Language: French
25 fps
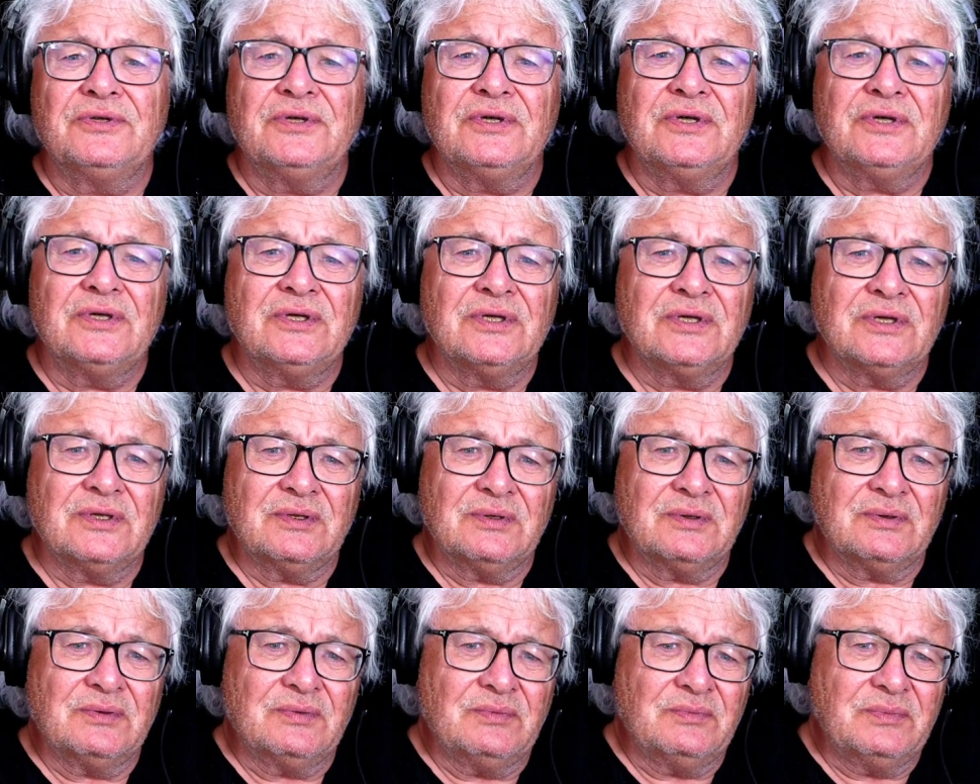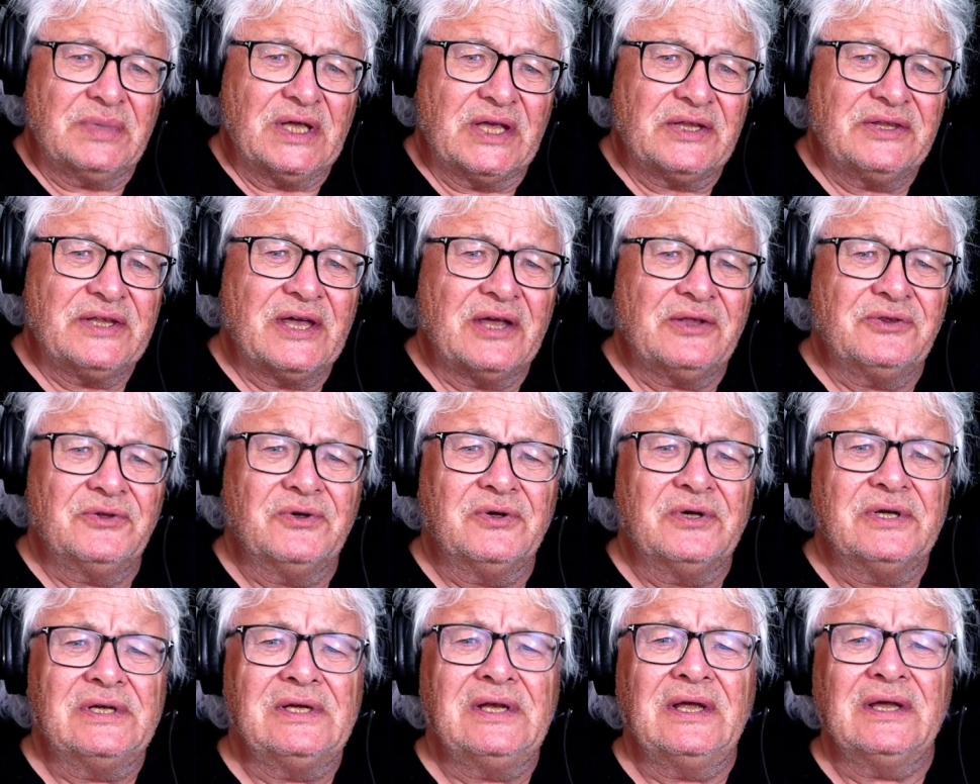de Bernard
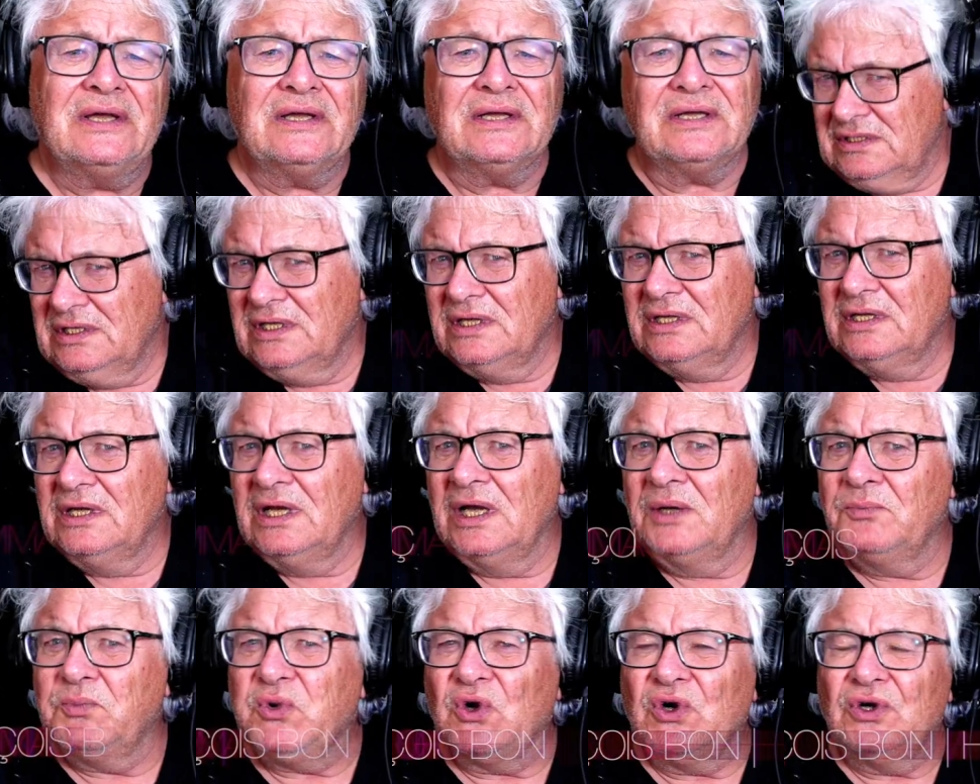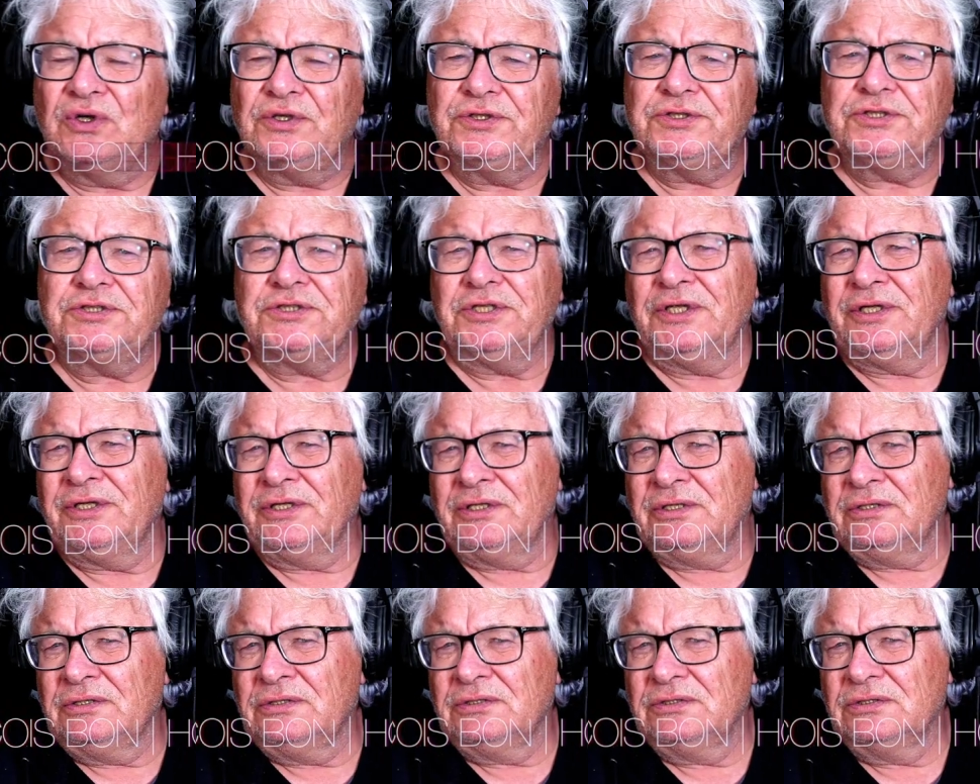Noël, un proche,
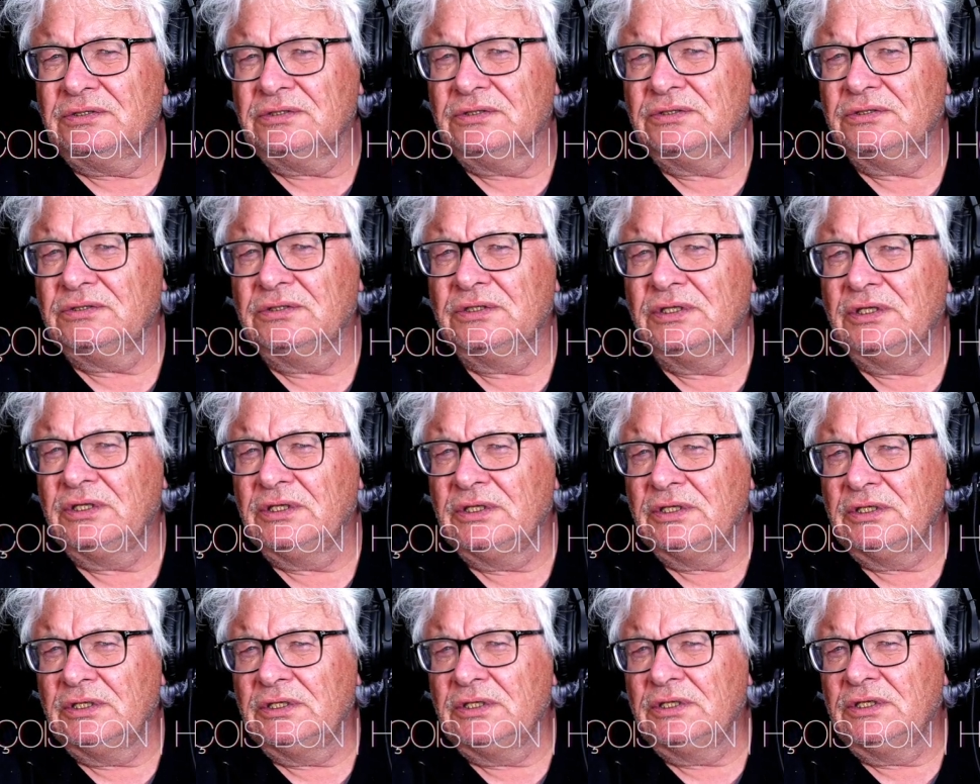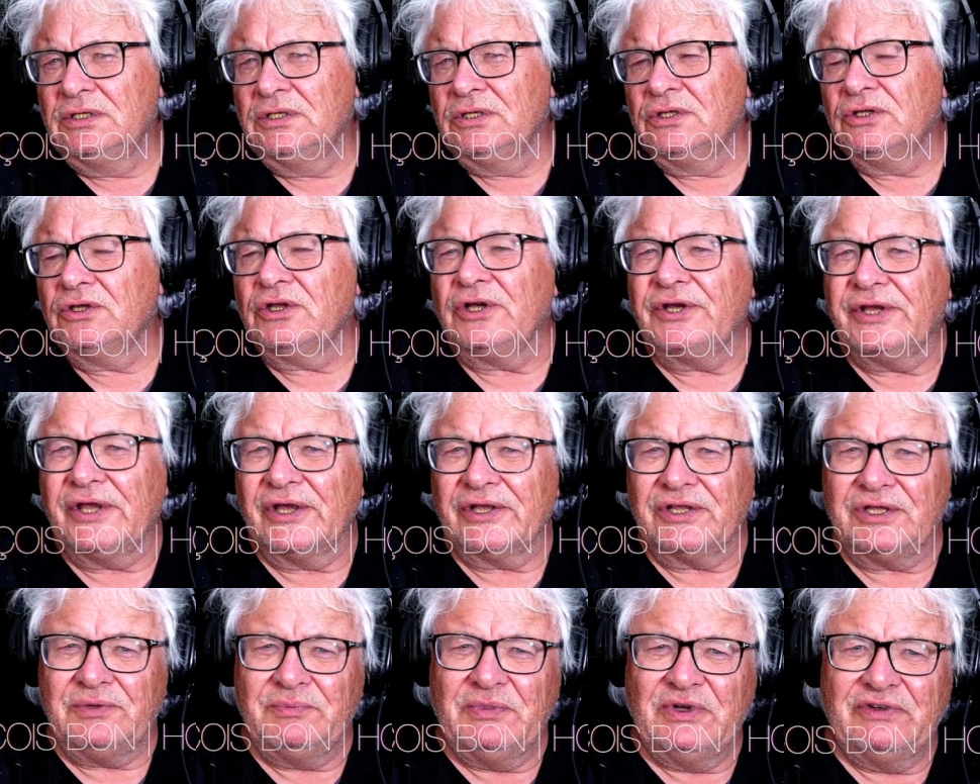
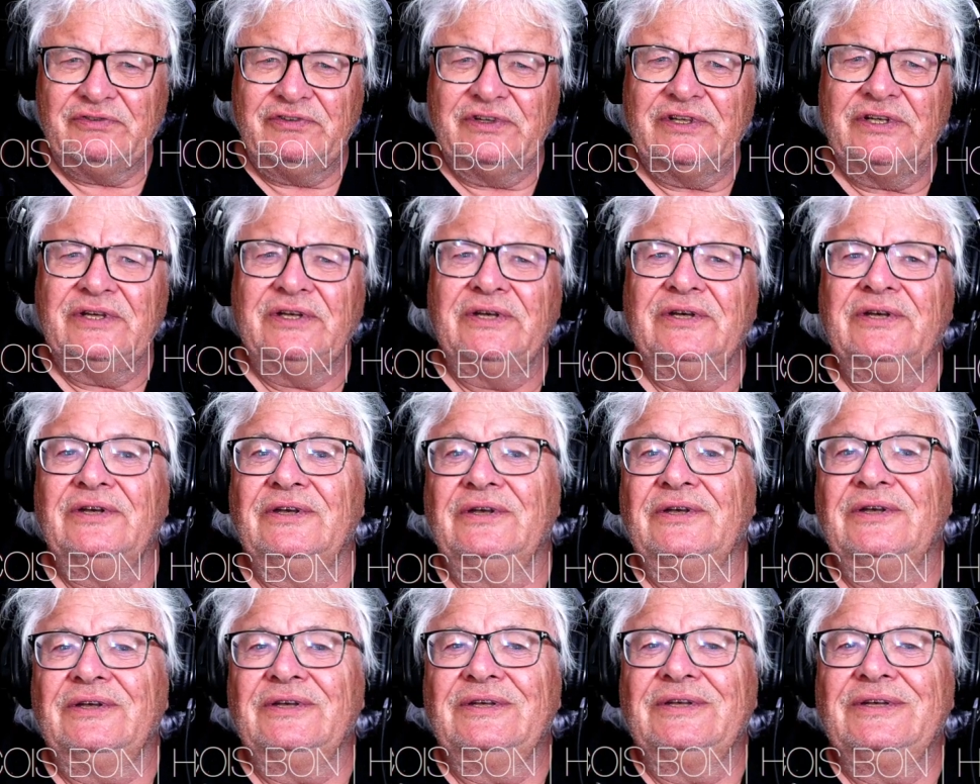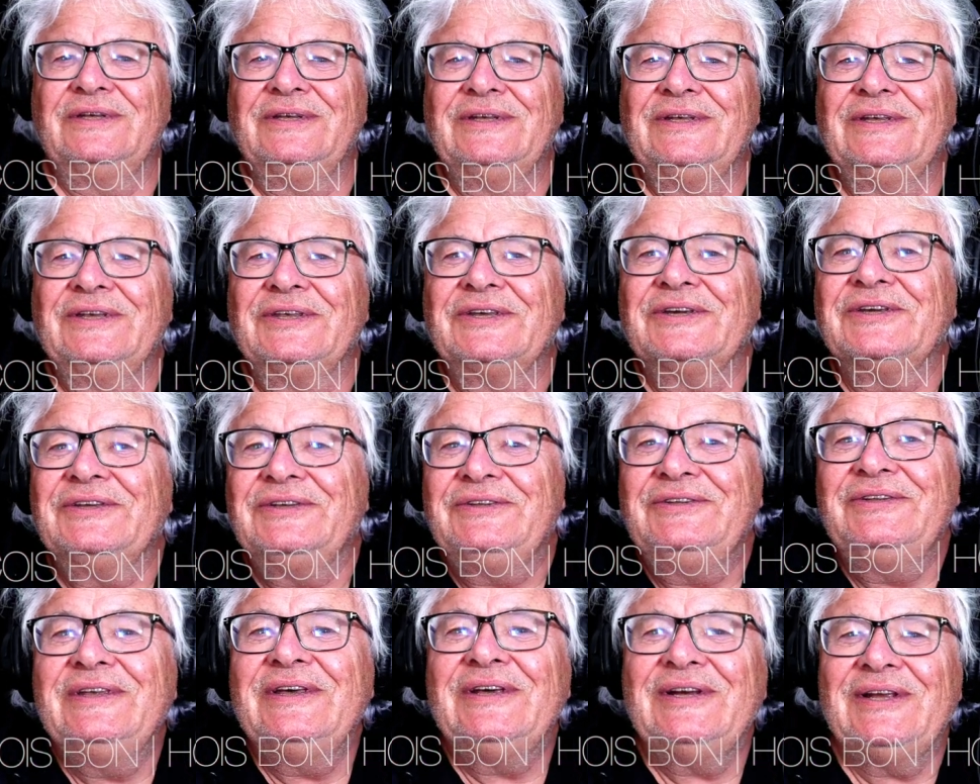quelqu'un qui m'avait écrit
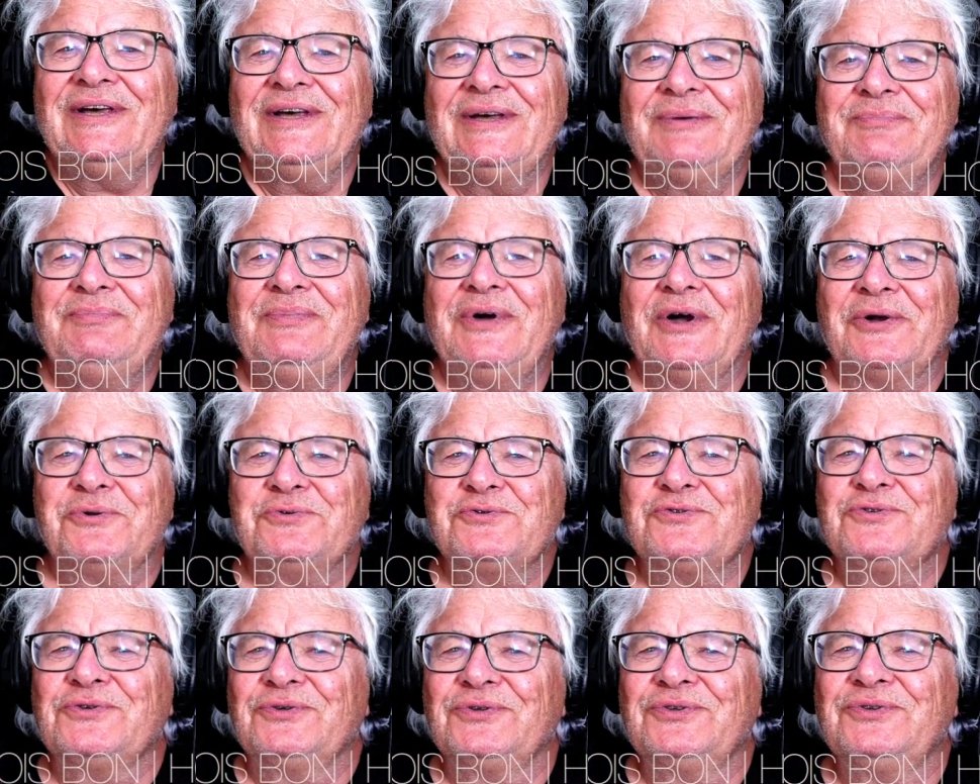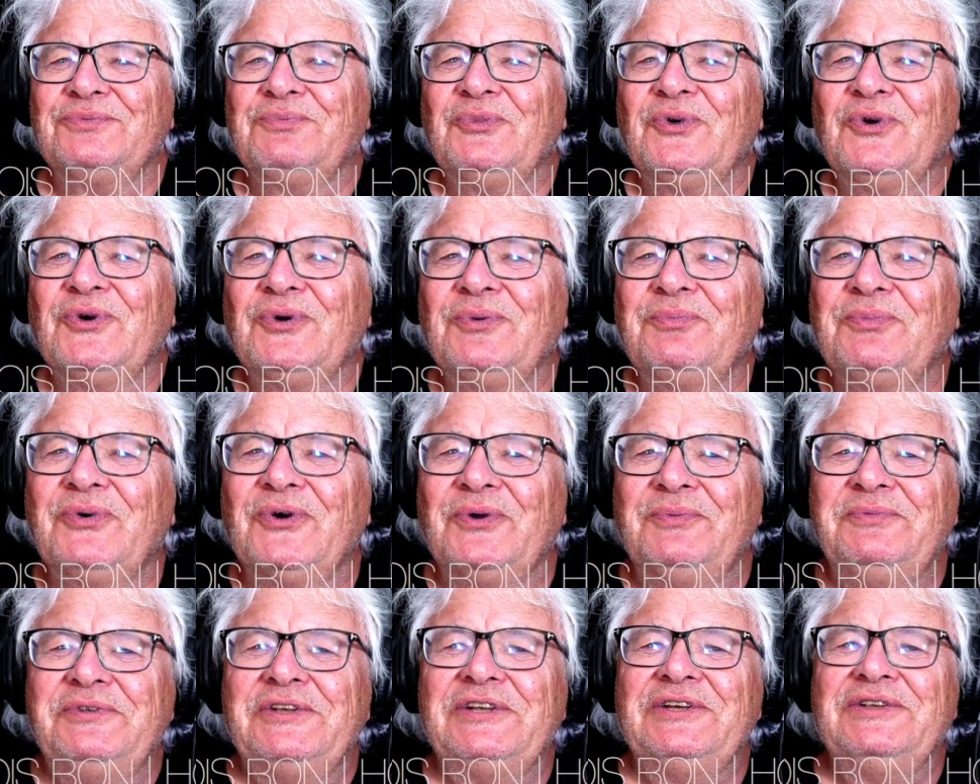dès la parution de mon
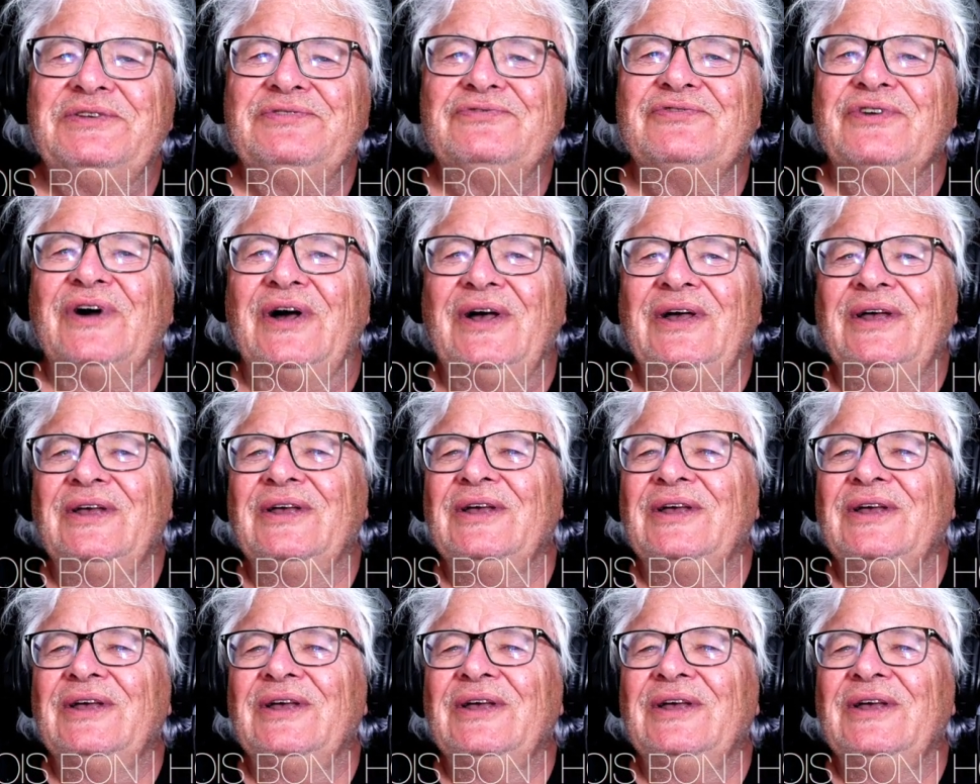premier livre,